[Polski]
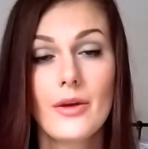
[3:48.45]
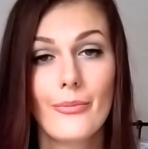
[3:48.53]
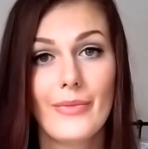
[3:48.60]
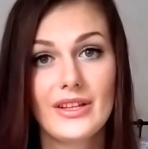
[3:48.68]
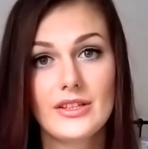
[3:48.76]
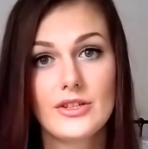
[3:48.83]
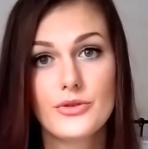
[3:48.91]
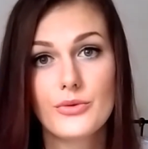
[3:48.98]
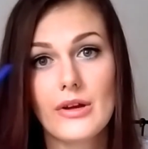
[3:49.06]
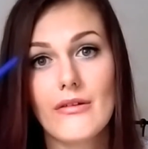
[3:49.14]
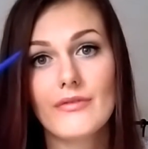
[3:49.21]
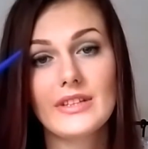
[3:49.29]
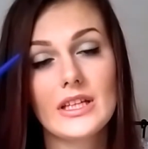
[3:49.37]
Będę
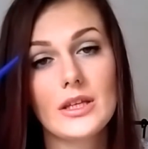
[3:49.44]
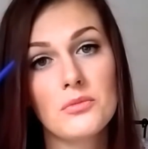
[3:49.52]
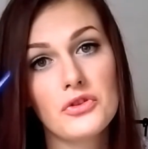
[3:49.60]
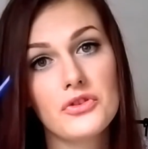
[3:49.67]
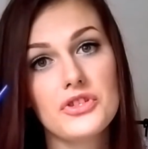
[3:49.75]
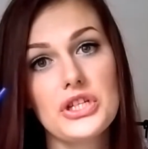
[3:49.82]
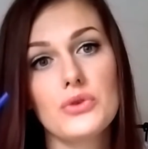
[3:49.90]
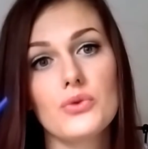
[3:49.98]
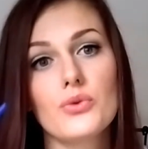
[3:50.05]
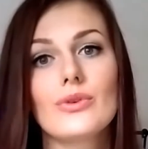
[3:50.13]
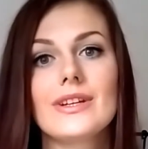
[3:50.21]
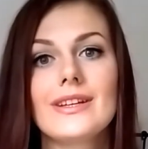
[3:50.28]
szukała w takim odcieniu